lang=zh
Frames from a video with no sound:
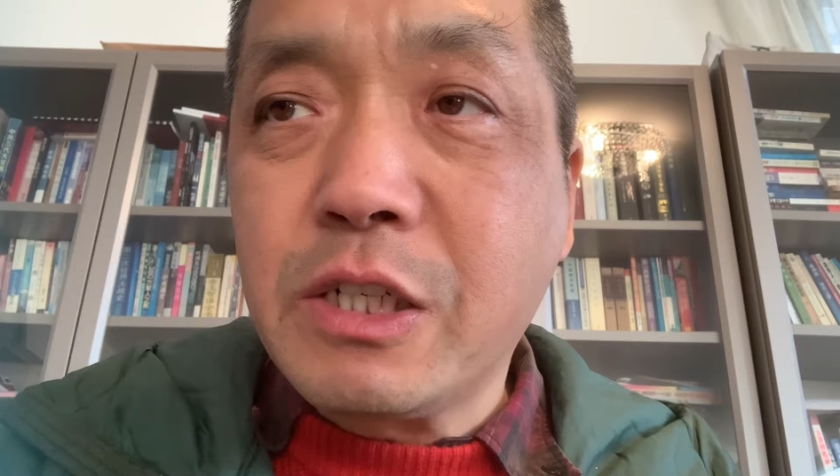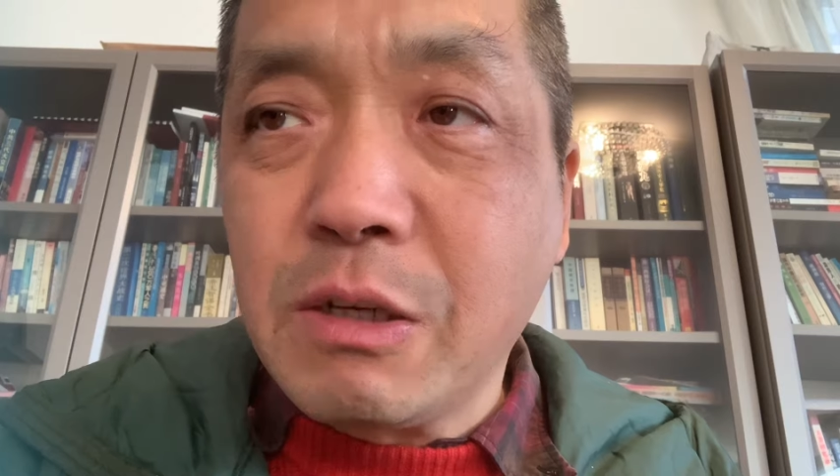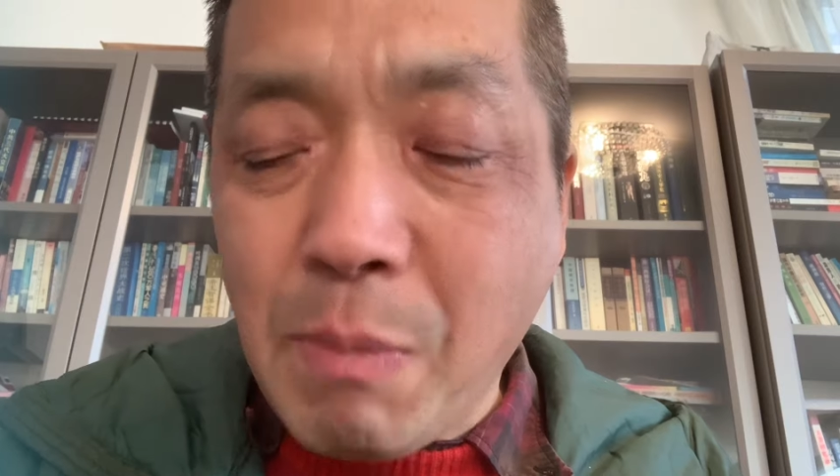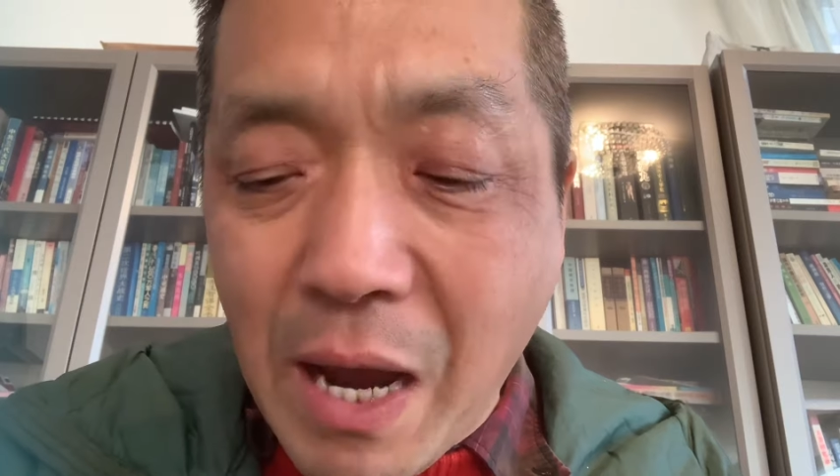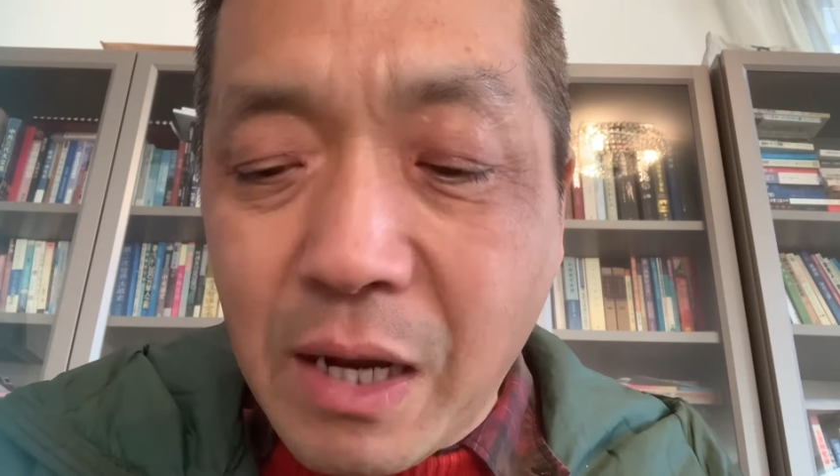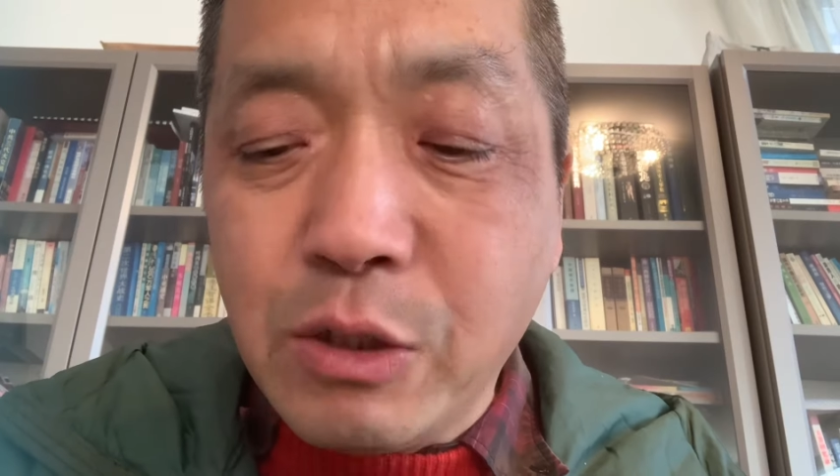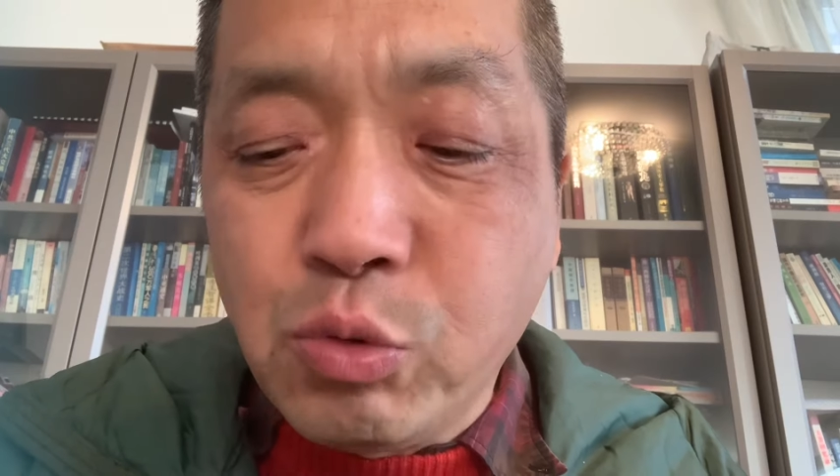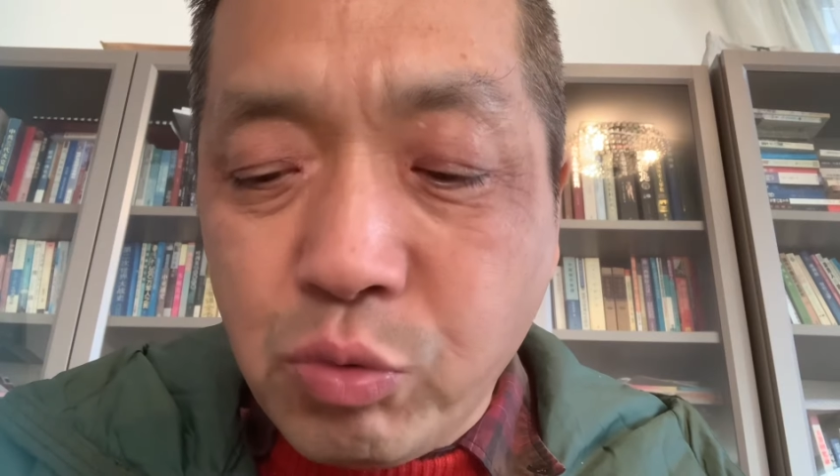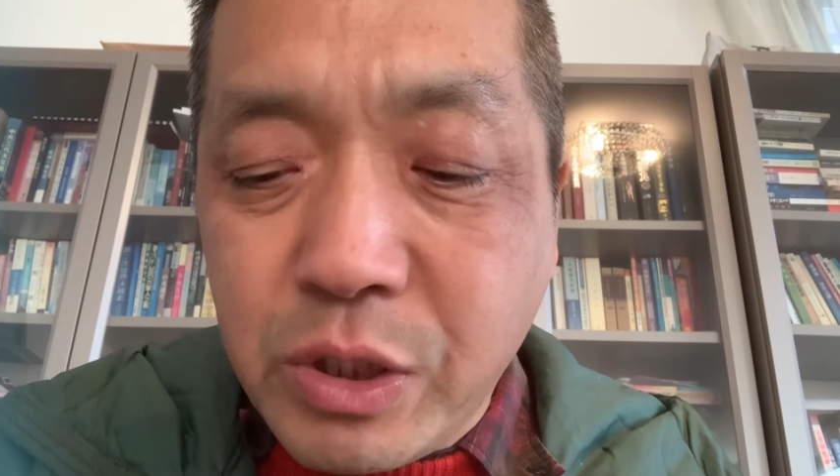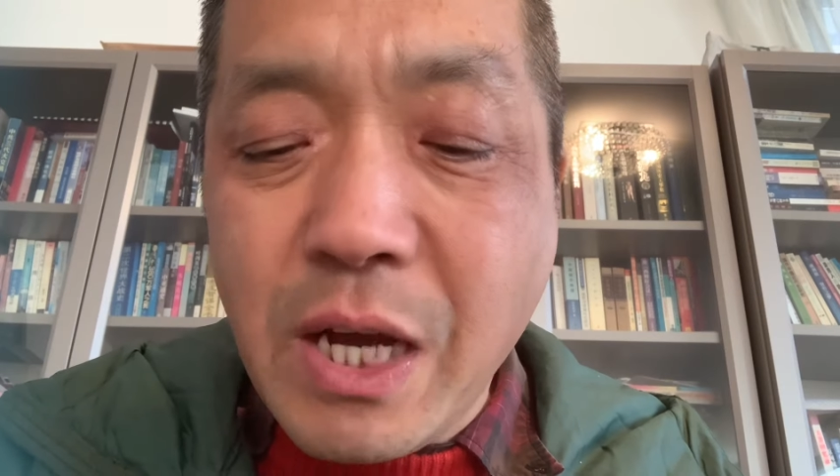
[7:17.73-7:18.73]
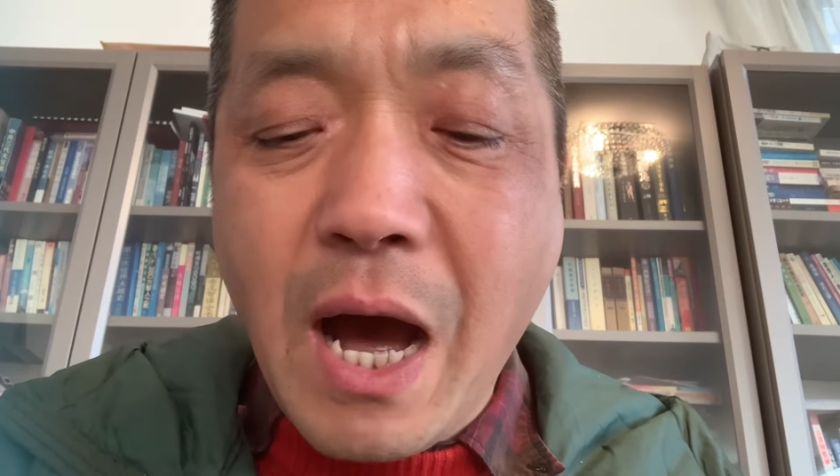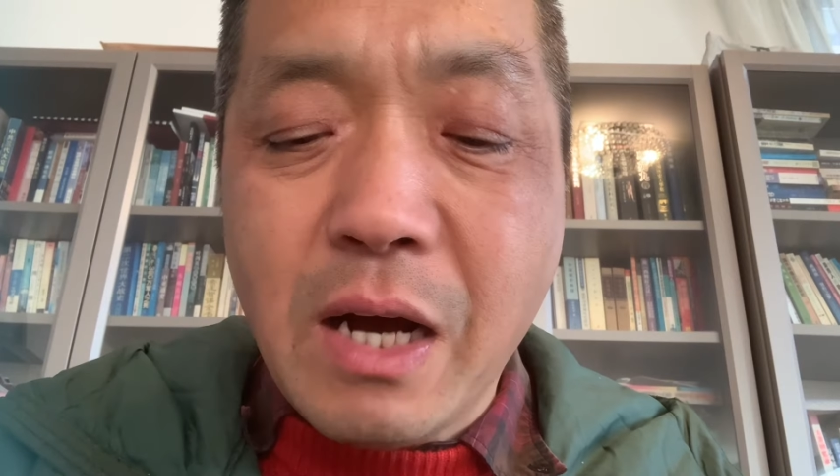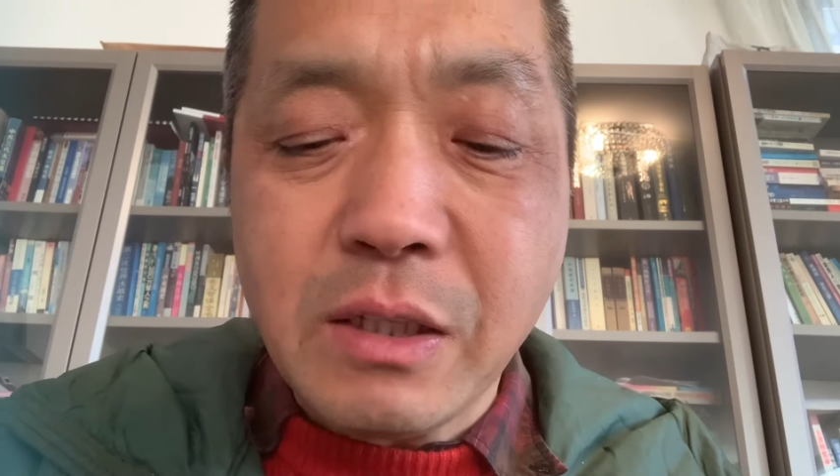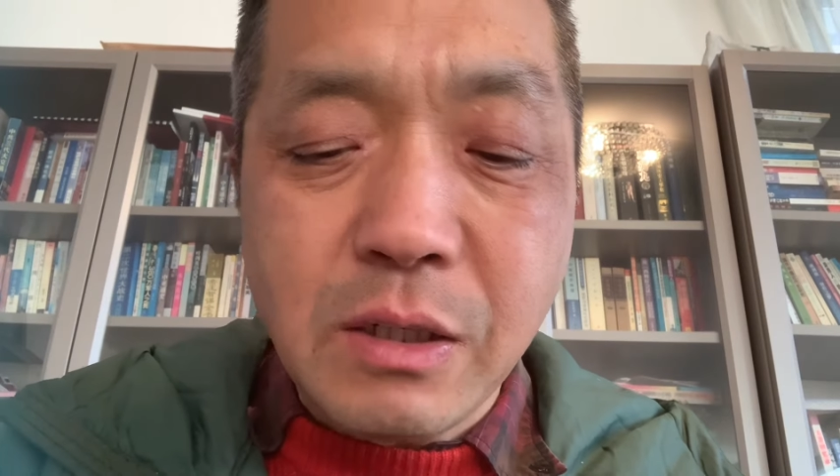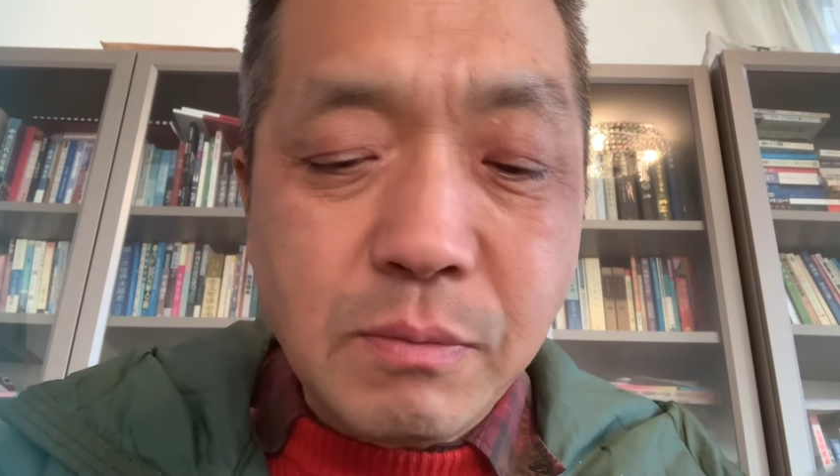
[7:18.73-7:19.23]
是买来度
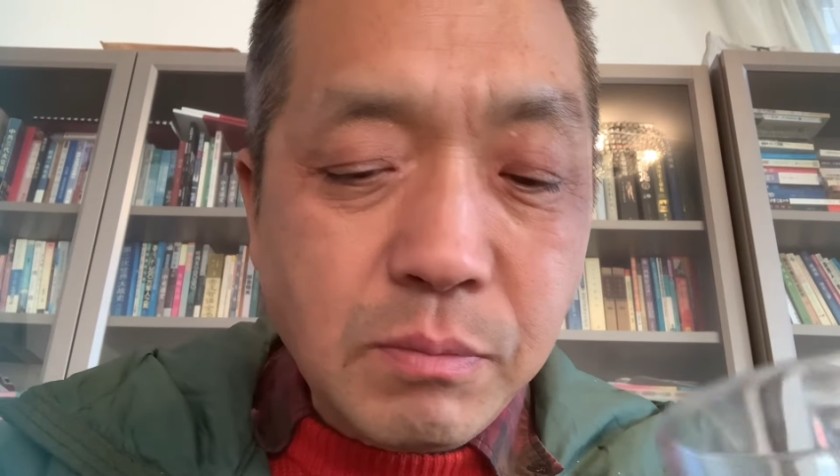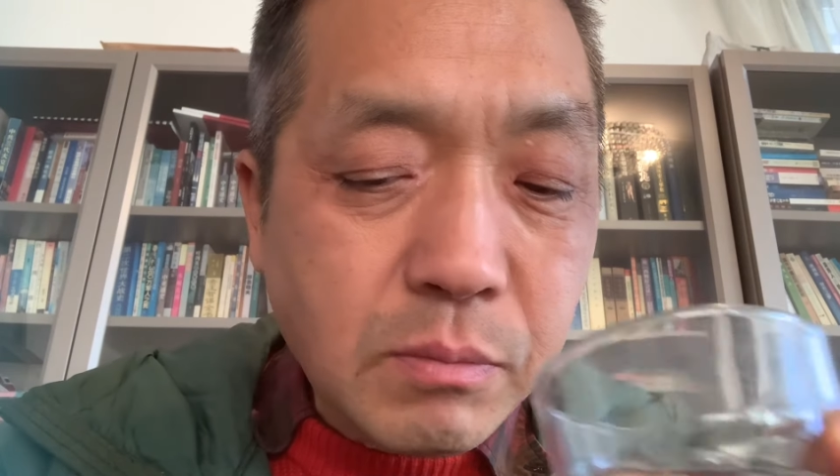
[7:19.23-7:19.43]
假的，